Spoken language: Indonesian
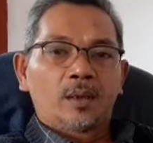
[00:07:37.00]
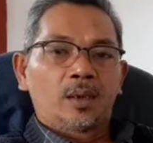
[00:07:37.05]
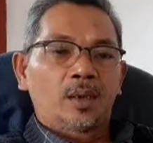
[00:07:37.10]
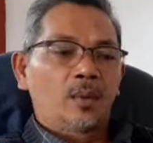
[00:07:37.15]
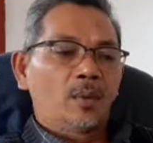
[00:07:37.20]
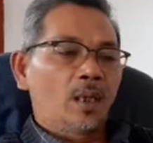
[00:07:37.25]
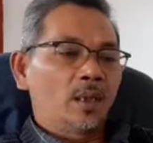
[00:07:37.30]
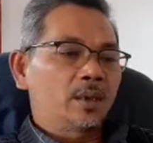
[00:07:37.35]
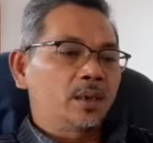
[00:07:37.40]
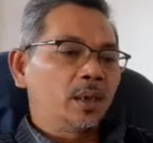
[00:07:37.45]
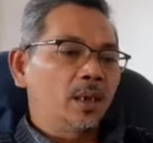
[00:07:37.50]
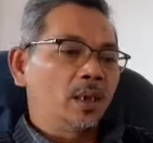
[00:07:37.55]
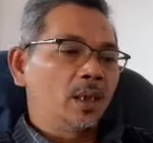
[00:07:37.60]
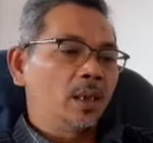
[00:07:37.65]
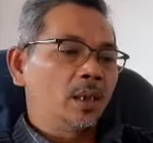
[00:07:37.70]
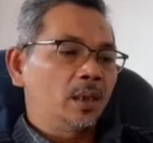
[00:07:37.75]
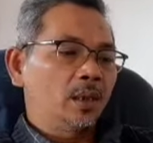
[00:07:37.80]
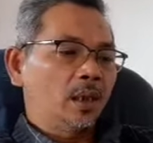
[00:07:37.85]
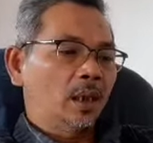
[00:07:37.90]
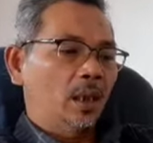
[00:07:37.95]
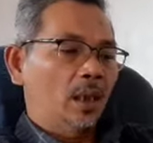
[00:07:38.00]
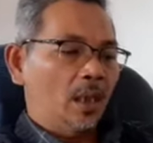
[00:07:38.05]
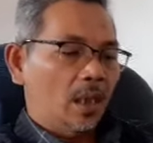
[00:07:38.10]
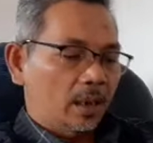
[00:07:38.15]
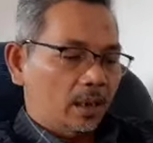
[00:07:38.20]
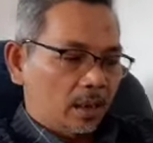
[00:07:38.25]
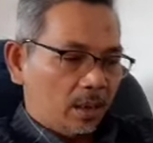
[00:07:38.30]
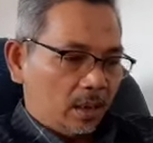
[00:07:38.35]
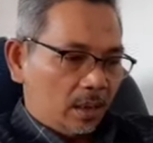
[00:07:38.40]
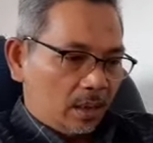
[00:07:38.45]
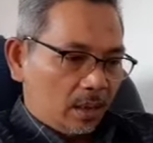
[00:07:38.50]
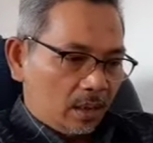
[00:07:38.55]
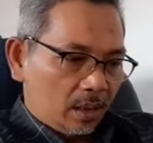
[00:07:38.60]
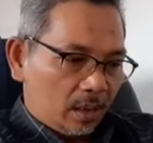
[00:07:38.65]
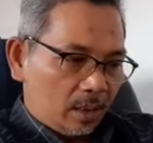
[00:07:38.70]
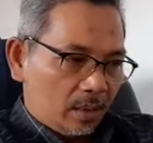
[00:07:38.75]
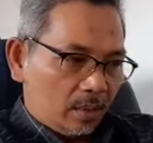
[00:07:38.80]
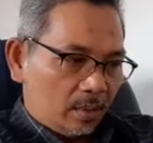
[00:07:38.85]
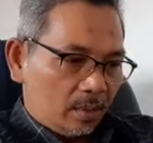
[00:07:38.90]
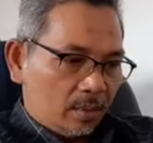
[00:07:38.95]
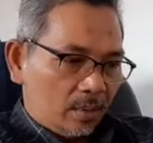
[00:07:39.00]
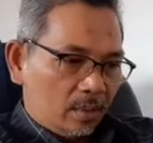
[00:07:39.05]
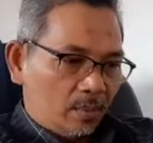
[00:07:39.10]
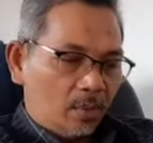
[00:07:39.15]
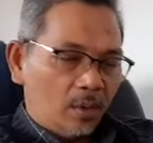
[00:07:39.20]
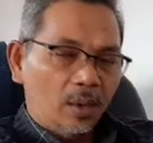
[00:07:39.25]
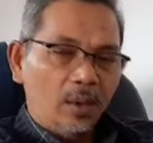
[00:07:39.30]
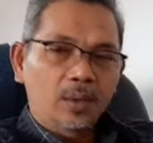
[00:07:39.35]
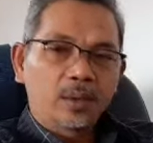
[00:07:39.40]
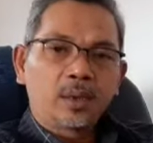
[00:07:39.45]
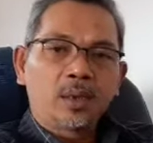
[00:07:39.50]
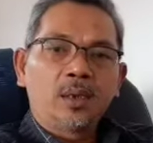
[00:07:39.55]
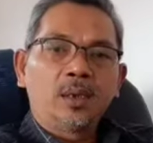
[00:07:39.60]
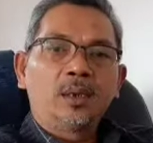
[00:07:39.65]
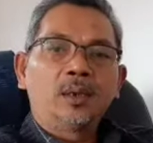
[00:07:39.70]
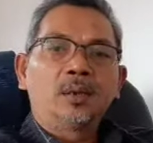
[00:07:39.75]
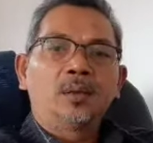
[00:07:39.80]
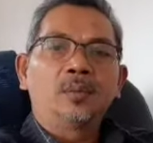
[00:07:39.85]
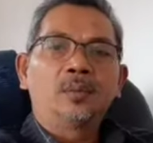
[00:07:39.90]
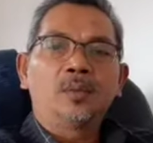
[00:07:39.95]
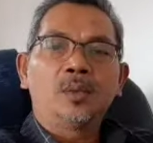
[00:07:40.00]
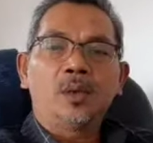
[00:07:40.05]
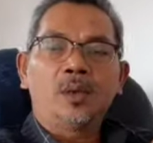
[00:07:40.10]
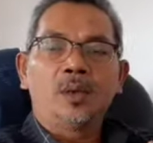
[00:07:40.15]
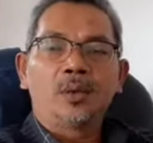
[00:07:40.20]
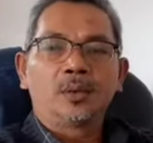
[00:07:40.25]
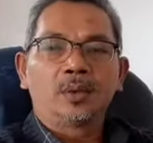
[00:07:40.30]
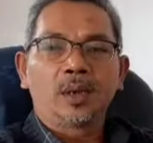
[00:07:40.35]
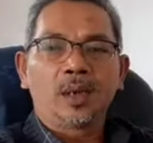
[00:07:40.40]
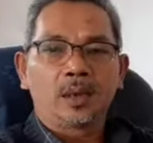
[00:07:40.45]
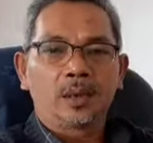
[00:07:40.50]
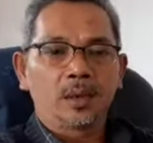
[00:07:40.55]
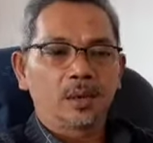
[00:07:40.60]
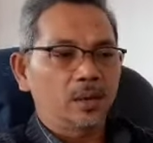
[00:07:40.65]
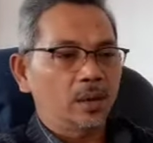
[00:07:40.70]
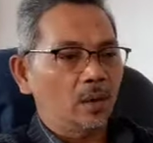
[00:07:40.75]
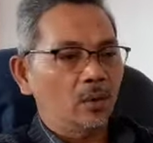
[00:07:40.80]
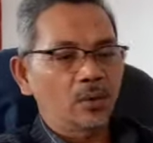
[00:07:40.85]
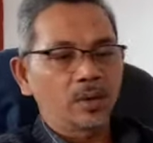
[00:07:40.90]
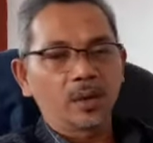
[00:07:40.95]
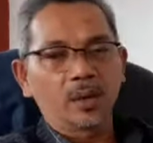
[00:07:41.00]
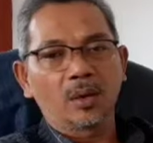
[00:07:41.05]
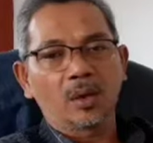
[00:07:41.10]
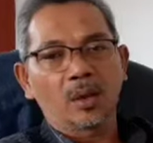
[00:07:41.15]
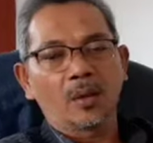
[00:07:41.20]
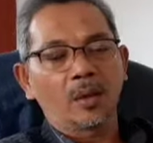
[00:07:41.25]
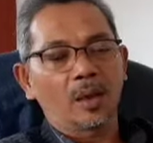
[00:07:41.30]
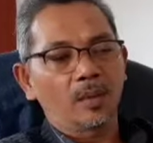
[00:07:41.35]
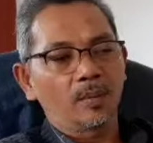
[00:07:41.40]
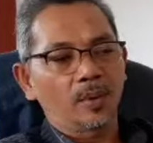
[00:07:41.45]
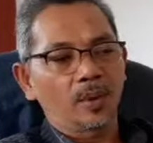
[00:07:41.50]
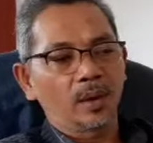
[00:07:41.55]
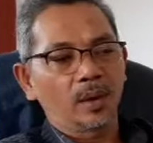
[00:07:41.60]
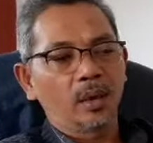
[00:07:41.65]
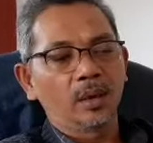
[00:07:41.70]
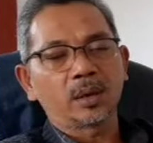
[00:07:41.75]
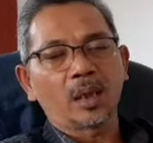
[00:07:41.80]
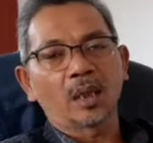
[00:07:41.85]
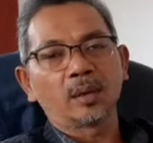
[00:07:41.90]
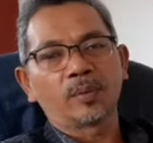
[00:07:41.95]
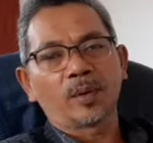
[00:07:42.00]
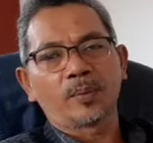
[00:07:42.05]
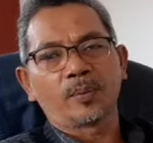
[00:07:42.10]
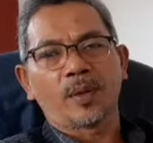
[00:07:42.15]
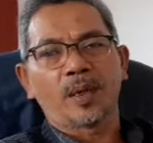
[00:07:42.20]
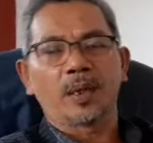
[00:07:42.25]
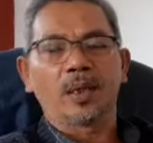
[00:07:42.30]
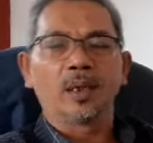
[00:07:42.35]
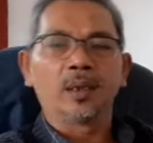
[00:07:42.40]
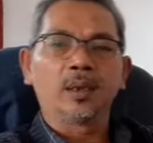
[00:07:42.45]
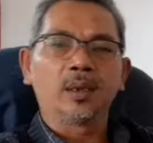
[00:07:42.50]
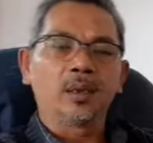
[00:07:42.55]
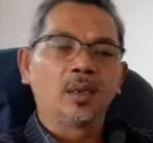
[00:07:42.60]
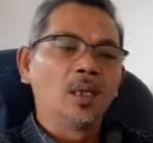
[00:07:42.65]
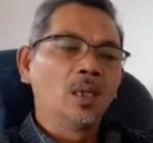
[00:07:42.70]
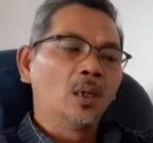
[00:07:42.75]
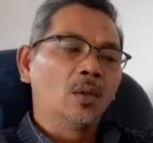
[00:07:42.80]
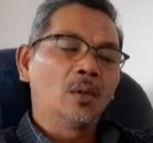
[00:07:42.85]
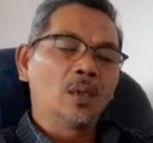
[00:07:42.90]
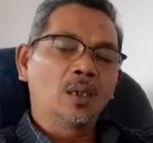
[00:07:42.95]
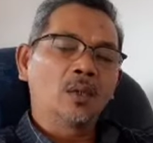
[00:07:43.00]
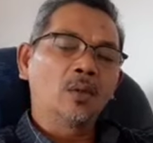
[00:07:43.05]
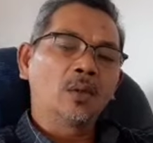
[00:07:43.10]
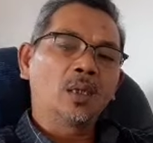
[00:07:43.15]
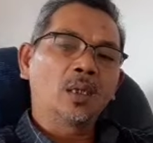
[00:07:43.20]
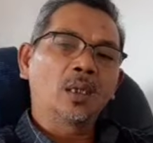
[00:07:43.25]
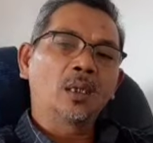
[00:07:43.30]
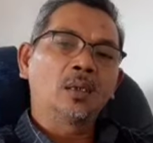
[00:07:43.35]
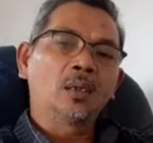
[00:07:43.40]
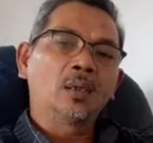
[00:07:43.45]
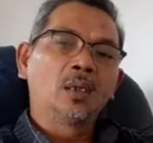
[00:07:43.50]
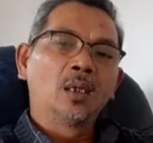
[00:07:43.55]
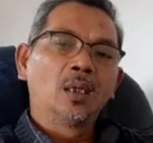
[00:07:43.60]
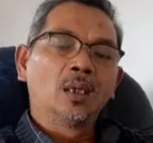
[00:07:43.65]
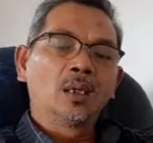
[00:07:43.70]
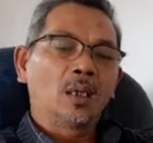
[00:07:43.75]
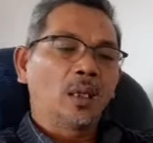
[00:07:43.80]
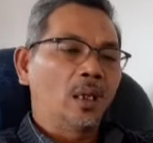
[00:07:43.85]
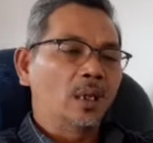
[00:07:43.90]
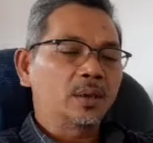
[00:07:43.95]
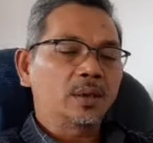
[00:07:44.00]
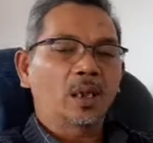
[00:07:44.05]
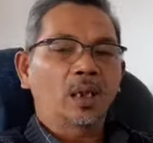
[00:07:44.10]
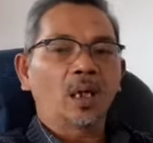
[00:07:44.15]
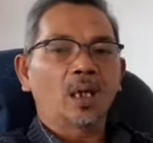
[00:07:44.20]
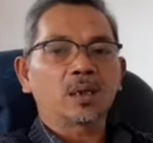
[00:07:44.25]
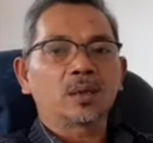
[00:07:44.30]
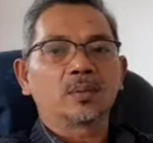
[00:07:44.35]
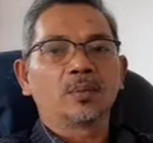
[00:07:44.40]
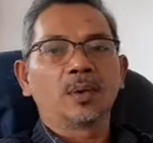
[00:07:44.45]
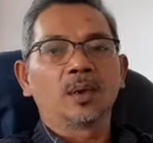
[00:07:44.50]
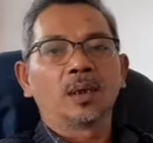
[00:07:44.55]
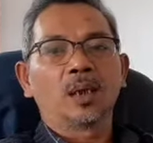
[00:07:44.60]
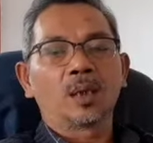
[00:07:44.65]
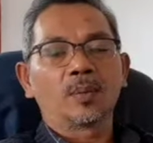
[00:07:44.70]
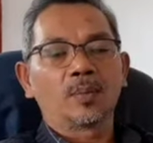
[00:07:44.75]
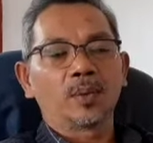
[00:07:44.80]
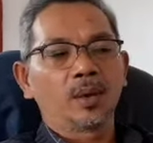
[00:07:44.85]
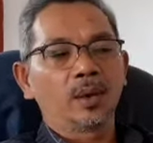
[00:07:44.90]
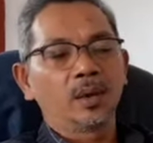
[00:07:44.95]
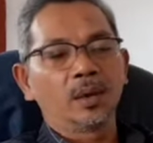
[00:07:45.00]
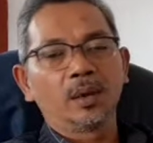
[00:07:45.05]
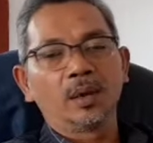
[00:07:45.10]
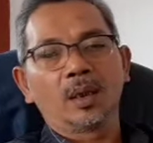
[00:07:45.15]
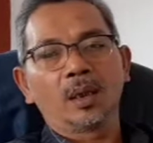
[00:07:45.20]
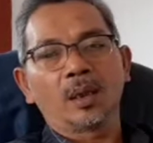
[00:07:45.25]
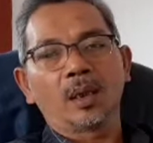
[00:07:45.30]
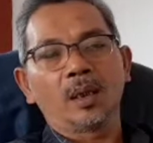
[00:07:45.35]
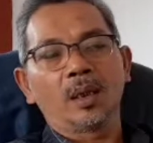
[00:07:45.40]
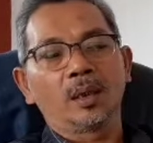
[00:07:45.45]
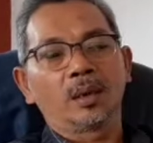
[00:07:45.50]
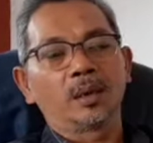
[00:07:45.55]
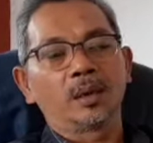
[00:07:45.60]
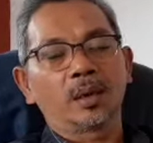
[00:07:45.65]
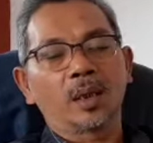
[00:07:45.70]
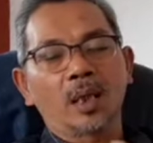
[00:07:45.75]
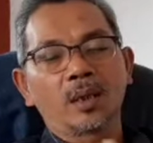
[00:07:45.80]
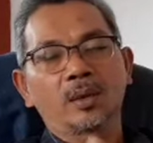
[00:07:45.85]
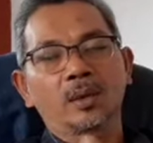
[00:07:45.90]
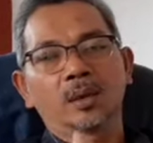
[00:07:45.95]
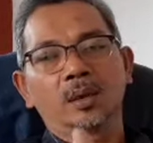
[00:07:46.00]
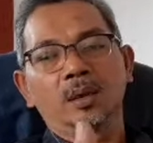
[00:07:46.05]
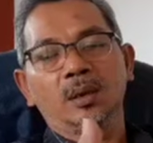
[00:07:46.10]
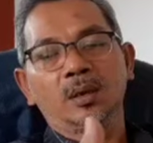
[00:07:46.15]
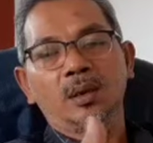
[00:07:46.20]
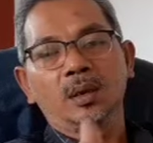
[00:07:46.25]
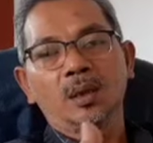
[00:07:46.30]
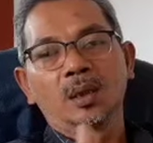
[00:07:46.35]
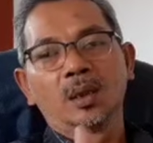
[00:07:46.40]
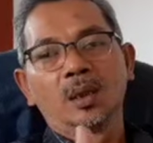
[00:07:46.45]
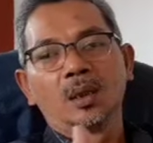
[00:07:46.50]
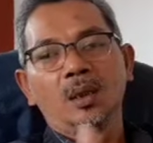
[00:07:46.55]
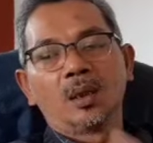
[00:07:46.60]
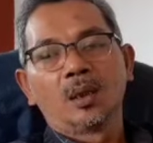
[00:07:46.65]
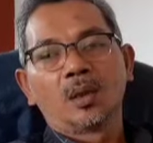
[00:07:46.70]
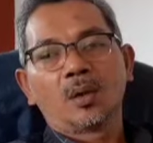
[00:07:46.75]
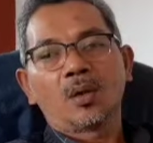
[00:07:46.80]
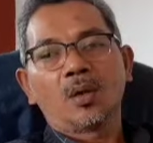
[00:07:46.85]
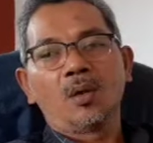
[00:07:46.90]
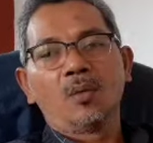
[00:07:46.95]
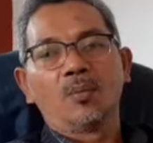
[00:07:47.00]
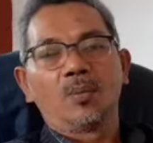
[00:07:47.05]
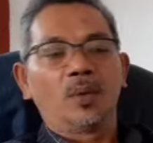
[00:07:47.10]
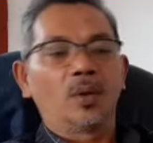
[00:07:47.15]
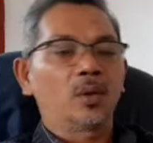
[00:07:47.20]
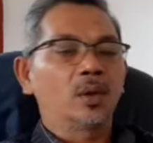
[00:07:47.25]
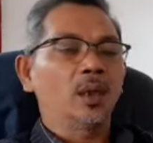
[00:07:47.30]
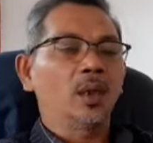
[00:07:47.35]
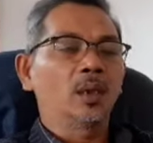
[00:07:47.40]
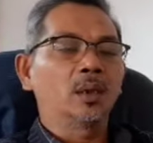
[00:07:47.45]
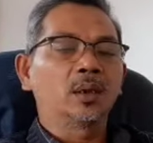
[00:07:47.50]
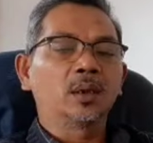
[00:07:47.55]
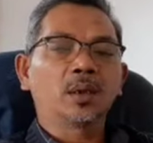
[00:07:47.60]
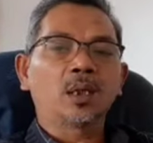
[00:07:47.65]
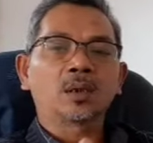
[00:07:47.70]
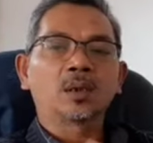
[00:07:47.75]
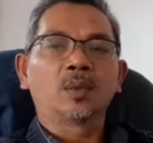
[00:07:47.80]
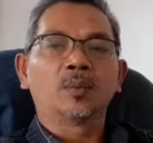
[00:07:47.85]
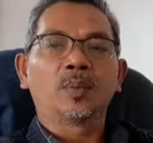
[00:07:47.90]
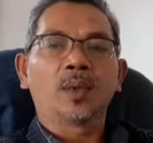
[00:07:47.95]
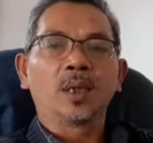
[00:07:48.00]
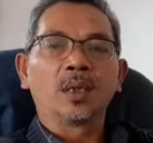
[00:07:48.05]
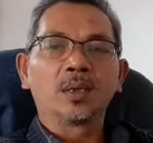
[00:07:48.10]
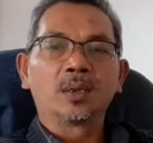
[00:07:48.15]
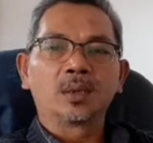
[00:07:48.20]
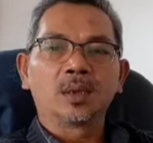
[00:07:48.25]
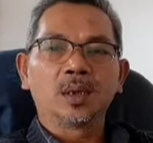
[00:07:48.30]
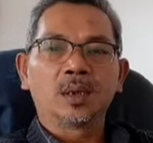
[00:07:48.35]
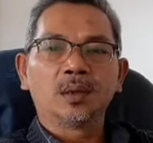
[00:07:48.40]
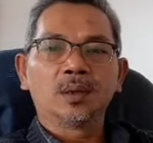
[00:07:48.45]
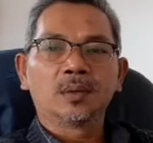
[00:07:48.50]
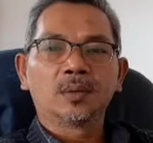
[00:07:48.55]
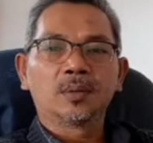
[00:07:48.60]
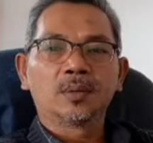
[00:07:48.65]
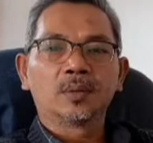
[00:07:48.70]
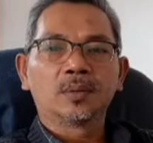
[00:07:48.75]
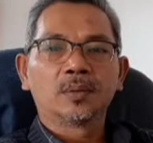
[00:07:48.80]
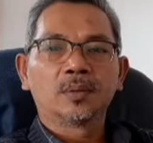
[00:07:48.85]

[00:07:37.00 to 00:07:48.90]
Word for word: Terima kasih. Sekali lagi polisi mohon deh diserusi orang-orang begini sangat berbahaya nih orang-orang garis keras mendengar begini ya kayak dikasih kompor kayak dikasih bensin